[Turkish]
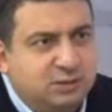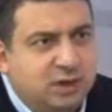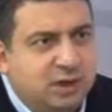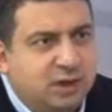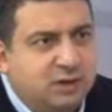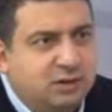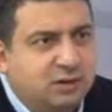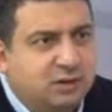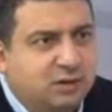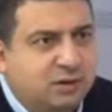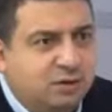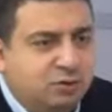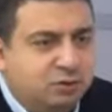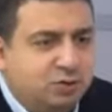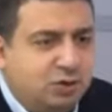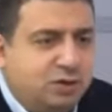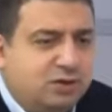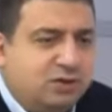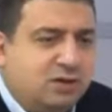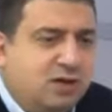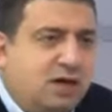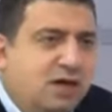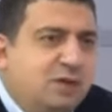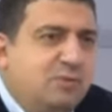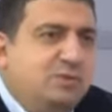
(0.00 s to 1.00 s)
Yani şu
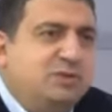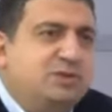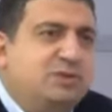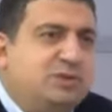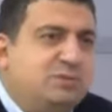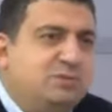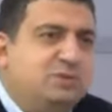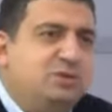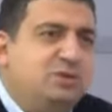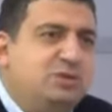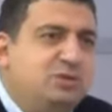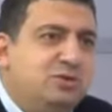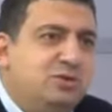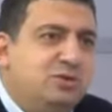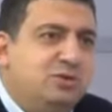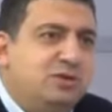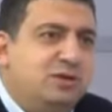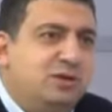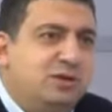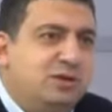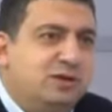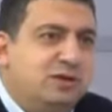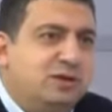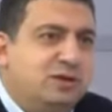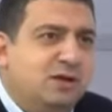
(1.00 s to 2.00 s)
anda kaybedecek bir şey yok
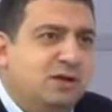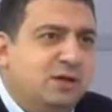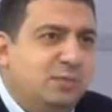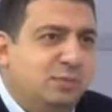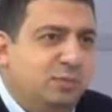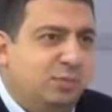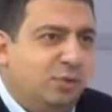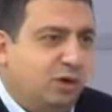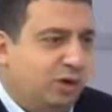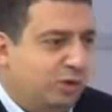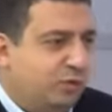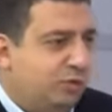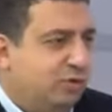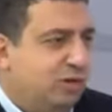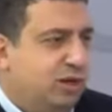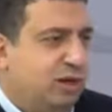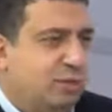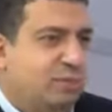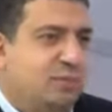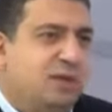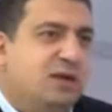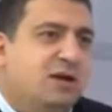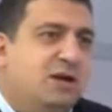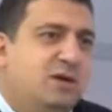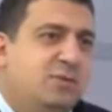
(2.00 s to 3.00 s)
ki. E, evet. Puan
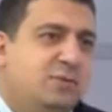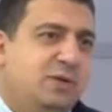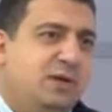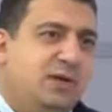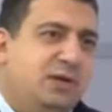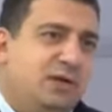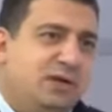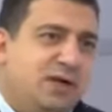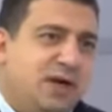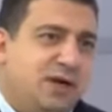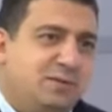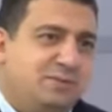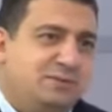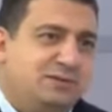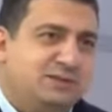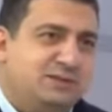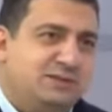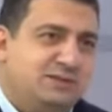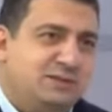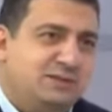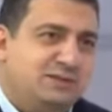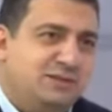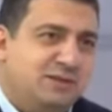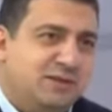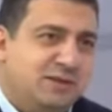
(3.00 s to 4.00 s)
olarak belirli bir yere
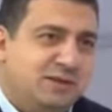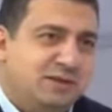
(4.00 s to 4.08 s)
gelmişsin.